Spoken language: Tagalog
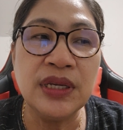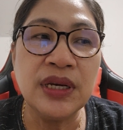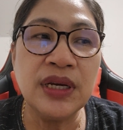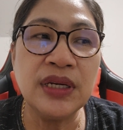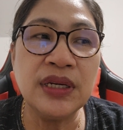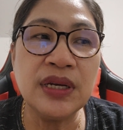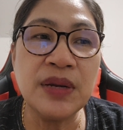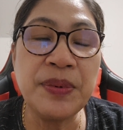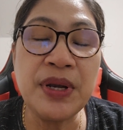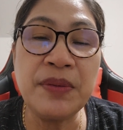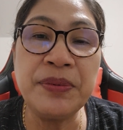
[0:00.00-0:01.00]
Uh,
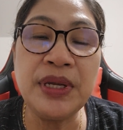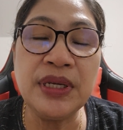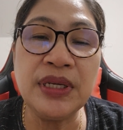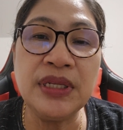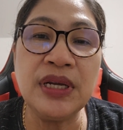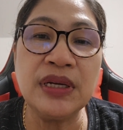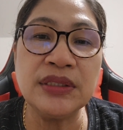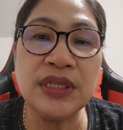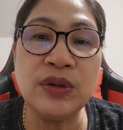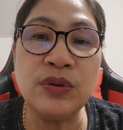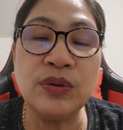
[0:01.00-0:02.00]
kapag nakikinig ka kasi
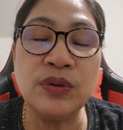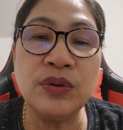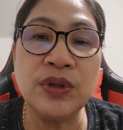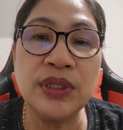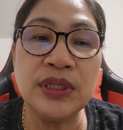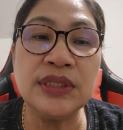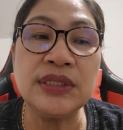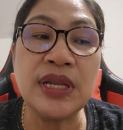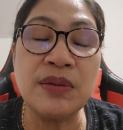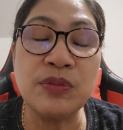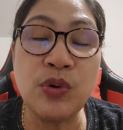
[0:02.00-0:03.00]
ako, at least
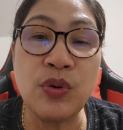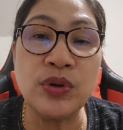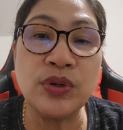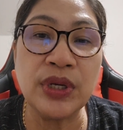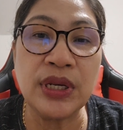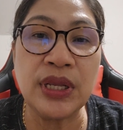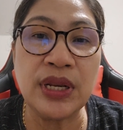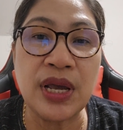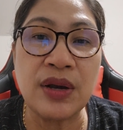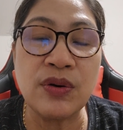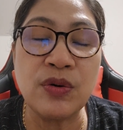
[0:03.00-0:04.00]
alam ko kung ano yung
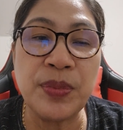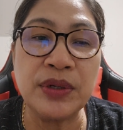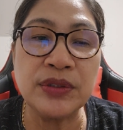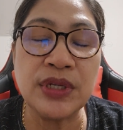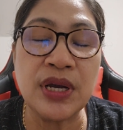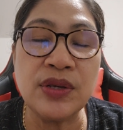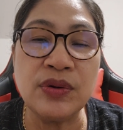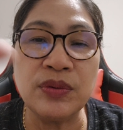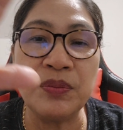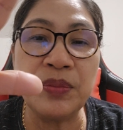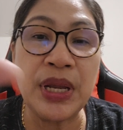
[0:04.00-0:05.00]
i-react ko. Pero sa
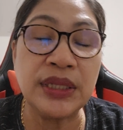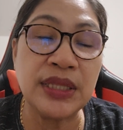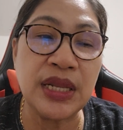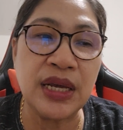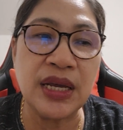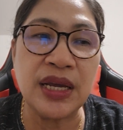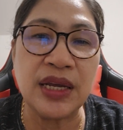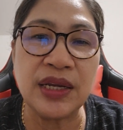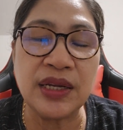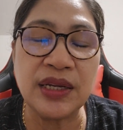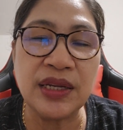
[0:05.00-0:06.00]
ngayon, black talaga.
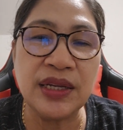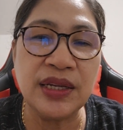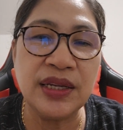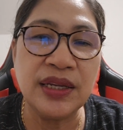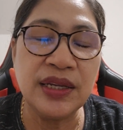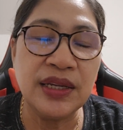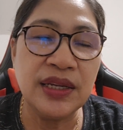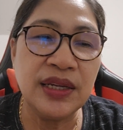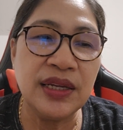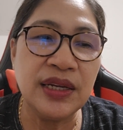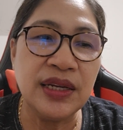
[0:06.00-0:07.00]

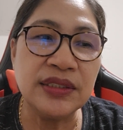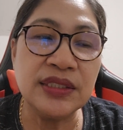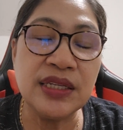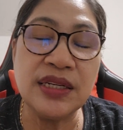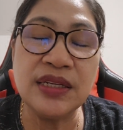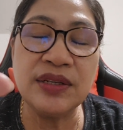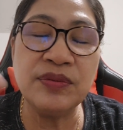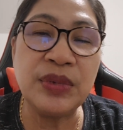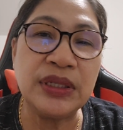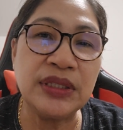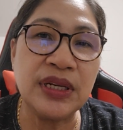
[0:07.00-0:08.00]
As in,
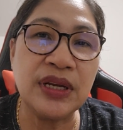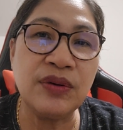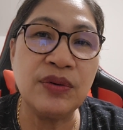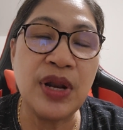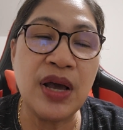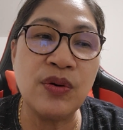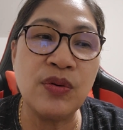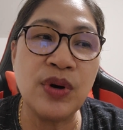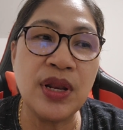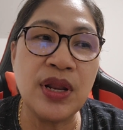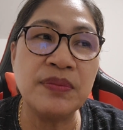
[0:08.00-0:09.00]
black talaga. Wala
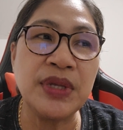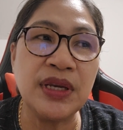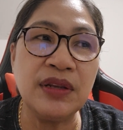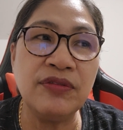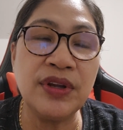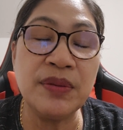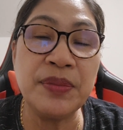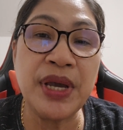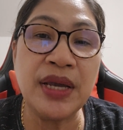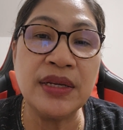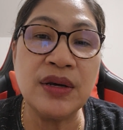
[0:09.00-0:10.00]
akong alam dahil very
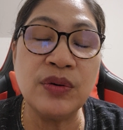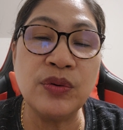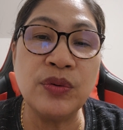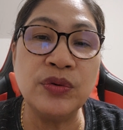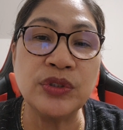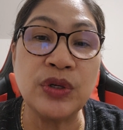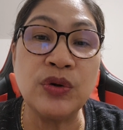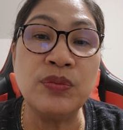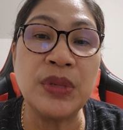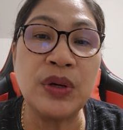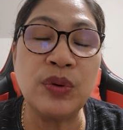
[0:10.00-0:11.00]
behind ako sa
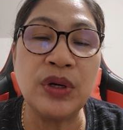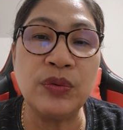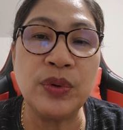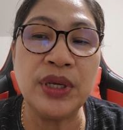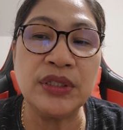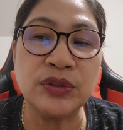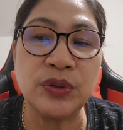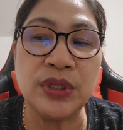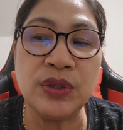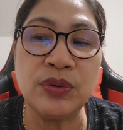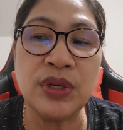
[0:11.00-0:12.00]
loob ng one week. So,
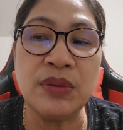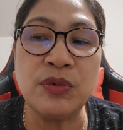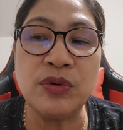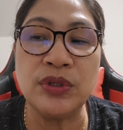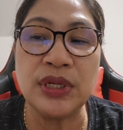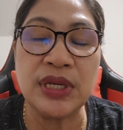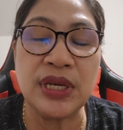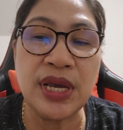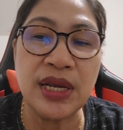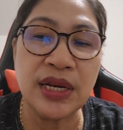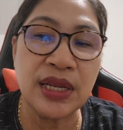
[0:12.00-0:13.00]
hindi ko alam kung ano
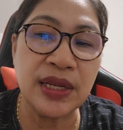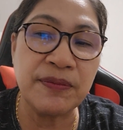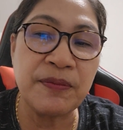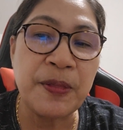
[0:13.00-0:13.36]
nangyayari.